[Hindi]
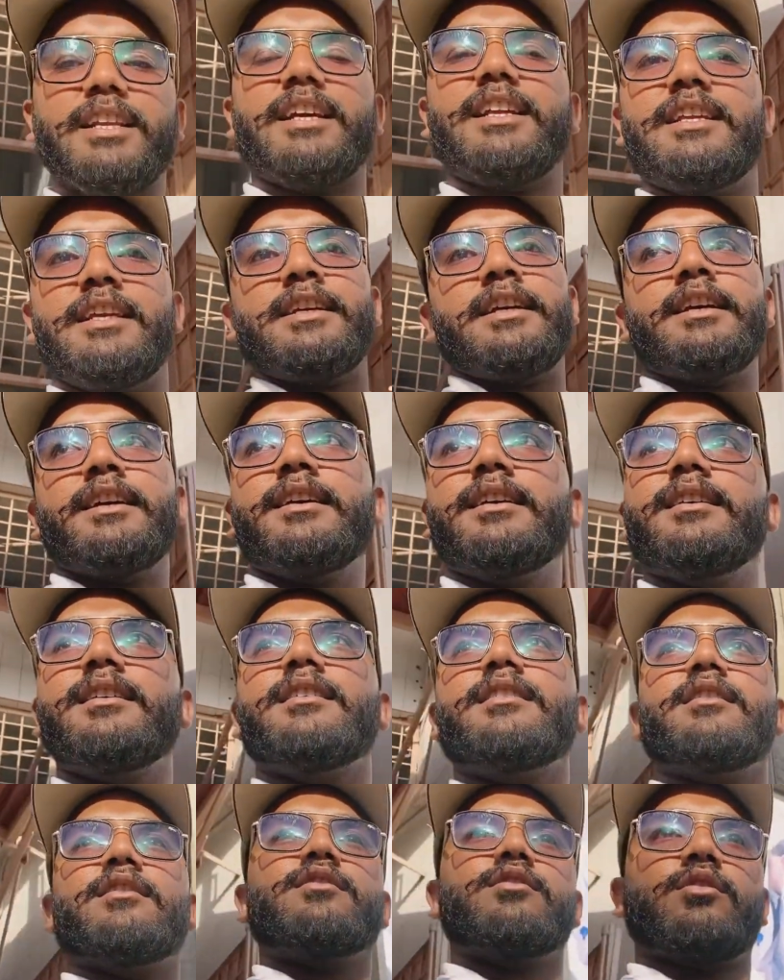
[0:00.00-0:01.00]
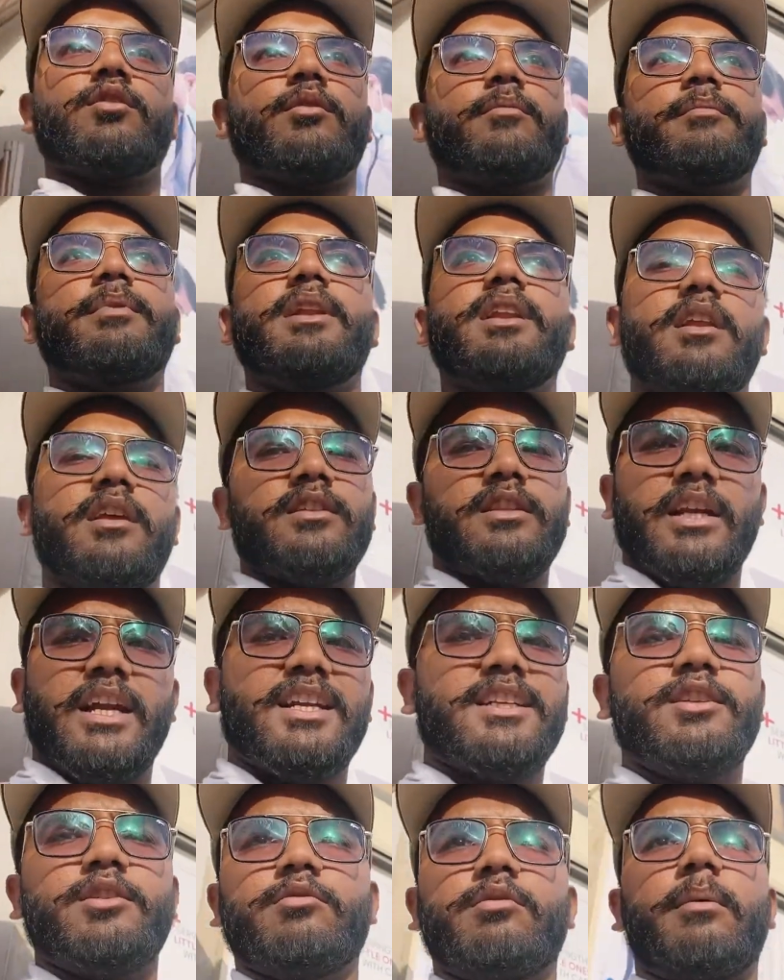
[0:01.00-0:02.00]
के लिए तो बिल इतना
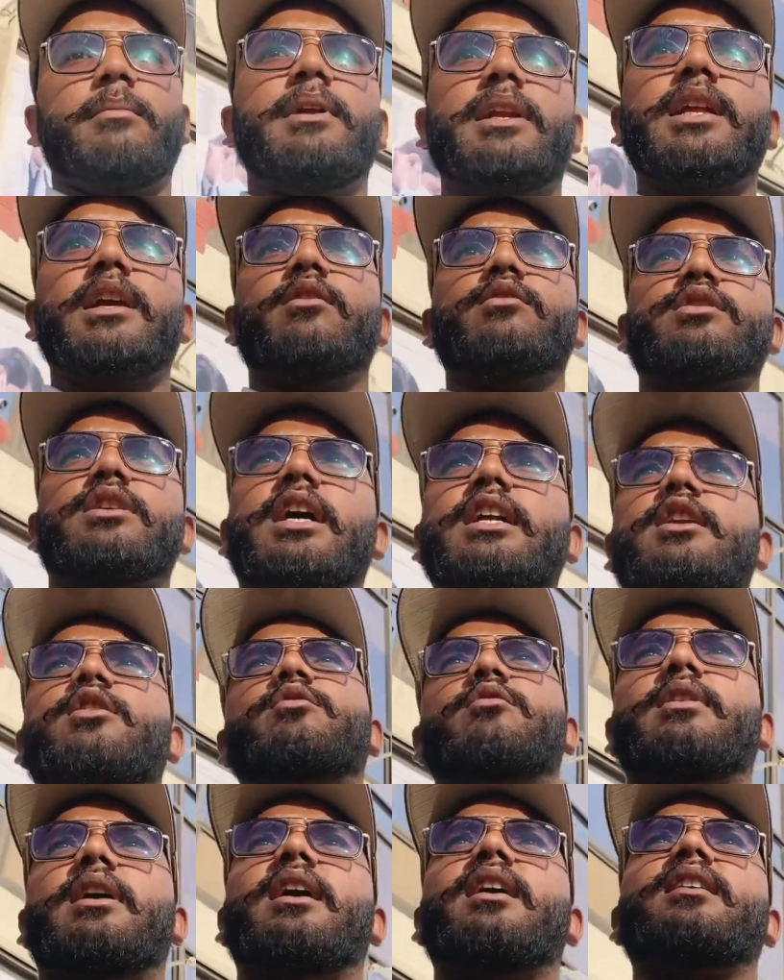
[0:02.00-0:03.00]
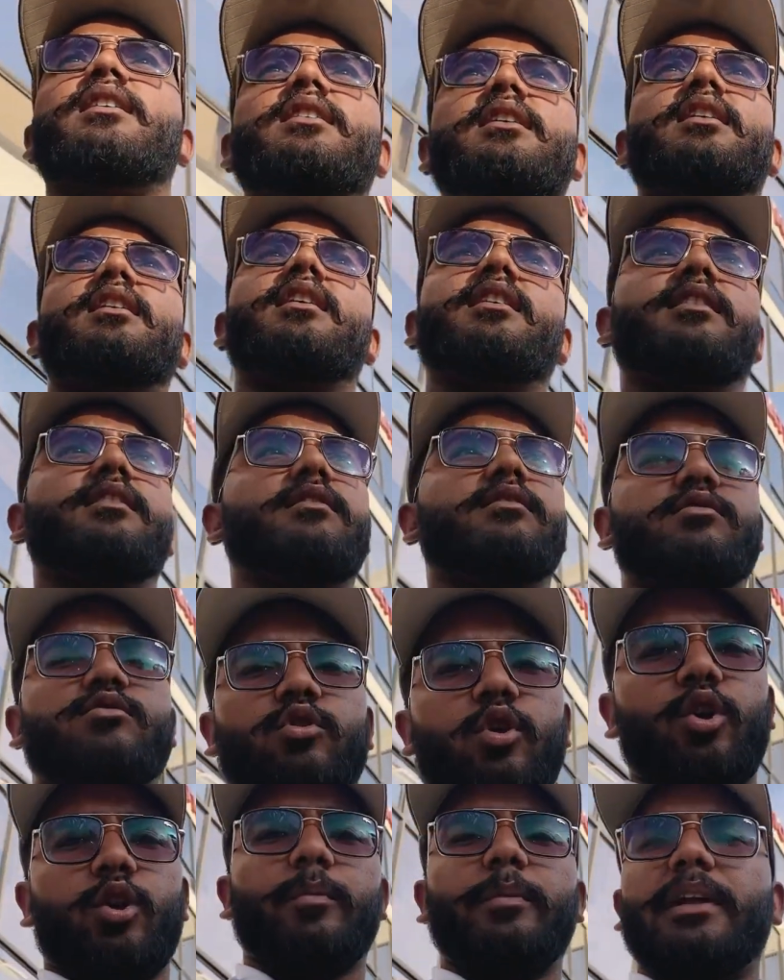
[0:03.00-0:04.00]
नहीं हुआ मतलब कि उसका नहीं हुआ
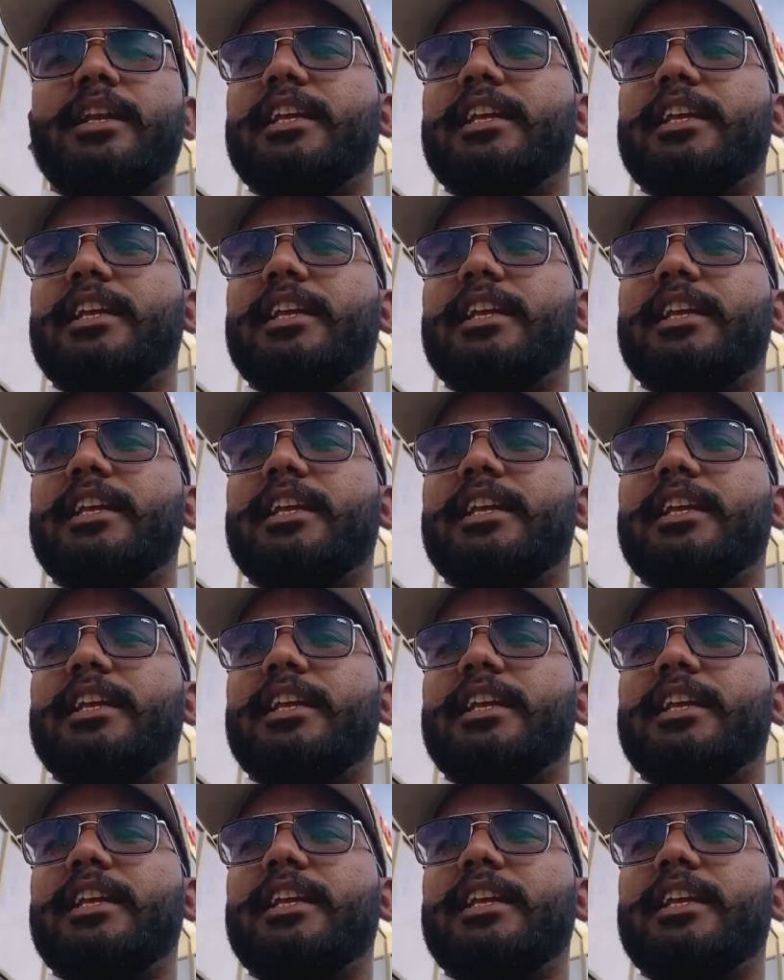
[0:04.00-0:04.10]
सौ रुपये